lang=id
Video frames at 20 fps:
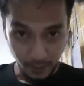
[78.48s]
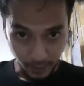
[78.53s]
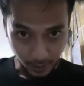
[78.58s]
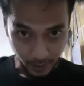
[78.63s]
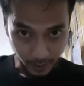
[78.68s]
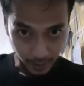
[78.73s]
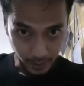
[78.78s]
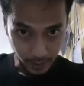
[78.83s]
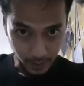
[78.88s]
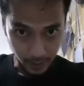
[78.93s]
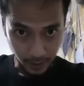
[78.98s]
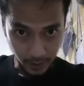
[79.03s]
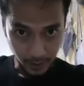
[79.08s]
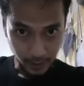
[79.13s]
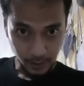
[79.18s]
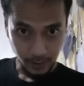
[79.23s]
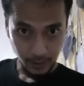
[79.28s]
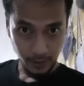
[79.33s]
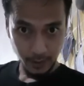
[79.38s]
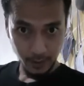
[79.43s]
bisa kalian
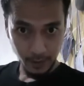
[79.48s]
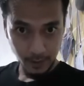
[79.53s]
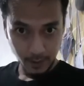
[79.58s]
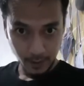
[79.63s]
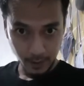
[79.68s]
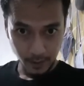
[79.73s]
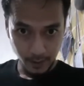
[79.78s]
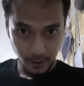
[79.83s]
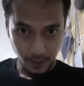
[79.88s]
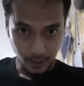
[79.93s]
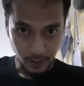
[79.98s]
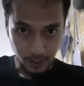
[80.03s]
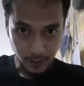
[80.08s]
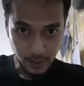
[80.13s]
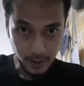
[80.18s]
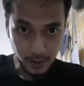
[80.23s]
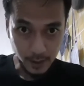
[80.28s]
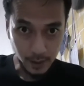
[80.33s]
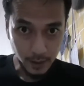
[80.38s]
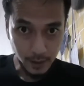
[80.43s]
lihat ini
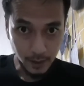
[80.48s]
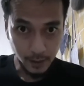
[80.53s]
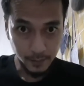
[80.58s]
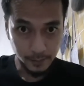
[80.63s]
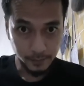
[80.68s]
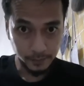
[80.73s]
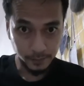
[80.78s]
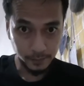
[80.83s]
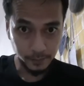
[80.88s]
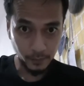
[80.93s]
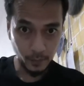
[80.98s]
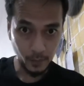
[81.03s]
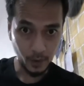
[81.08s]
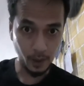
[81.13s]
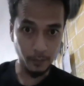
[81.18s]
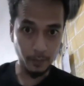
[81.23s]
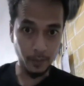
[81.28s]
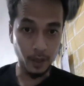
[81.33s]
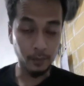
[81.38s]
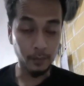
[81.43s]
kecil
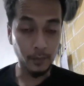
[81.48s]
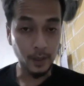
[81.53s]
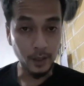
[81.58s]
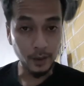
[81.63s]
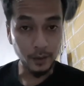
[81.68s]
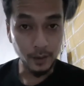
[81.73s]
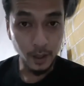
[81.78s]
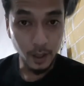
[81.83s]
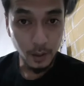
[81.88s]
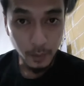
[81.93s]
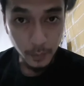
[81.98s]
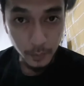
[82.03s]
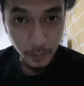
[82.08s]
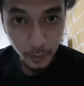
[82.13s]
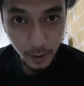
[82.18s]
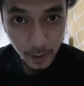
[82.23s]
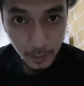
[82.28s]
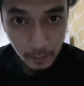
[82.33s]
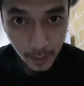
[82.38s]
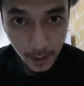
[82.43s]
berat badan saya 55
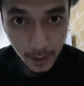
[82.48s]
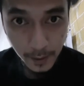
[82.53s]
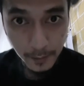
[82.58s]
uh,